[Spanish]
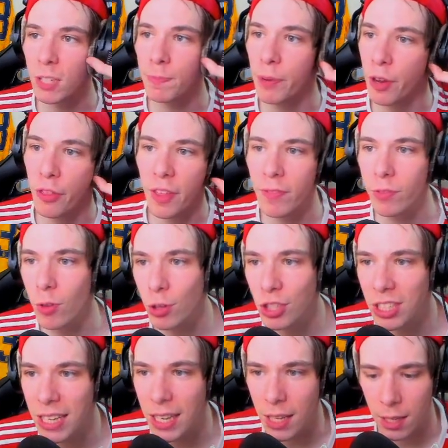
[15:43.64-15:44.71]
3%
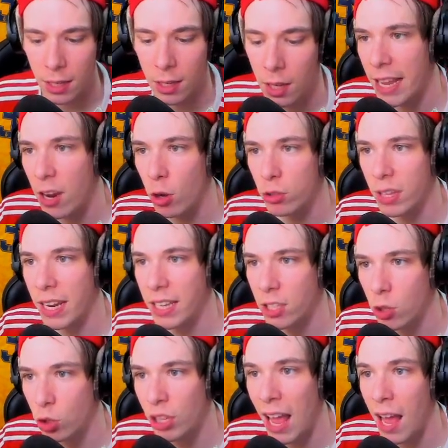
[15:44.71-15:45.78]
sí. tengo
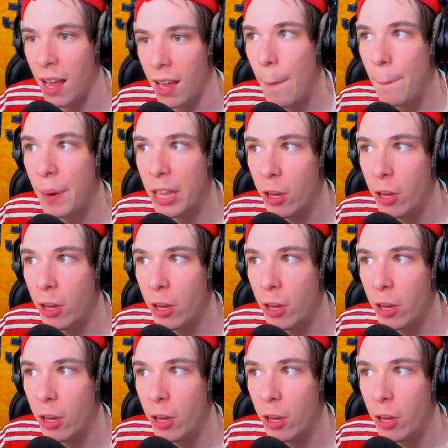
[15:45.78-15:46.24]
3. O sea, a